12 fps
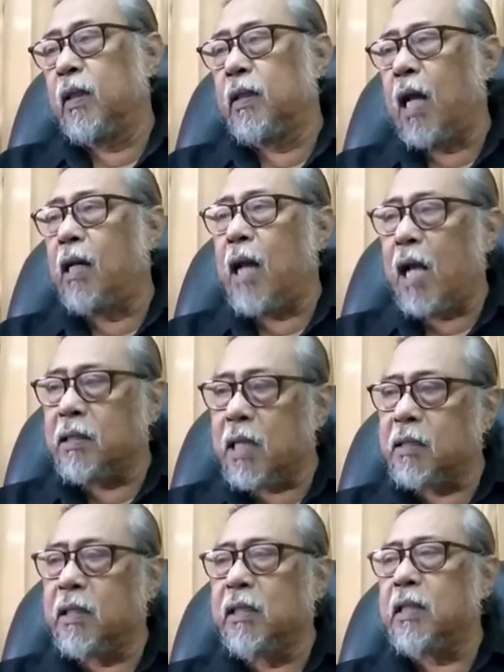dan
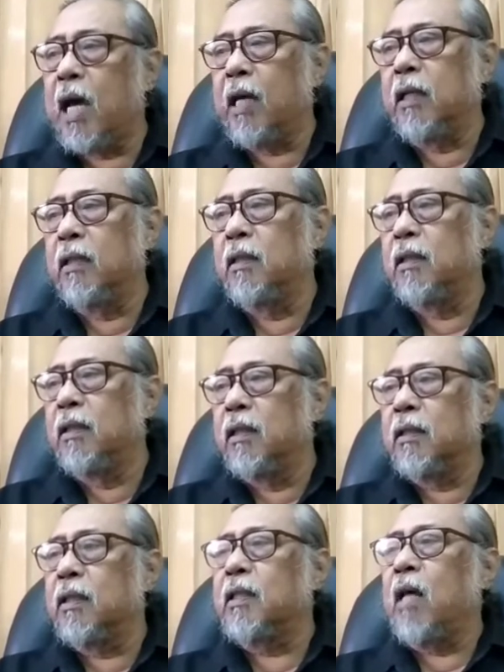asas desain
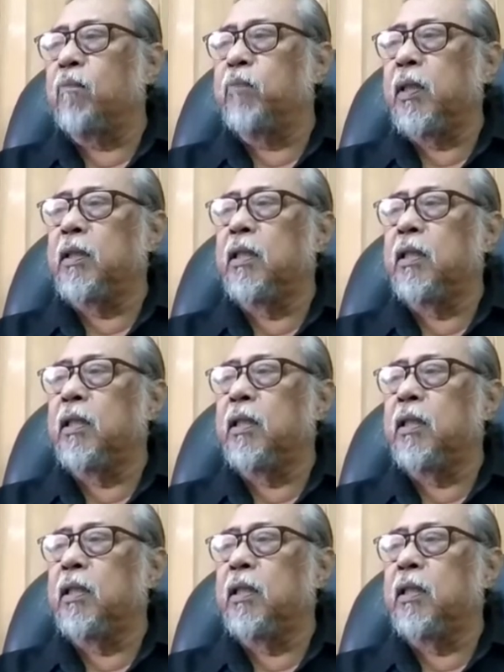tetapi